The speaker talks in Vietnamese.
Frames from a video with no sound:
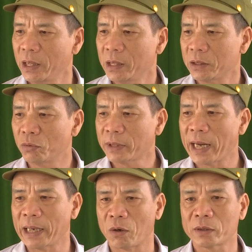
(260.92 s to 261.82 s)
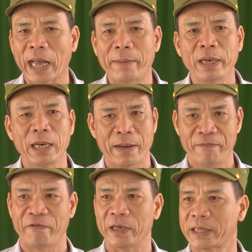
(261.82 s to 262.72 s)
những đóng góp của các đảng viên và
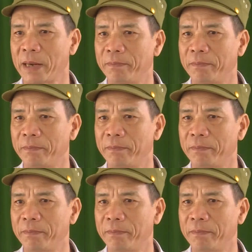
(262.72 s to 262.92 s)
nhân dân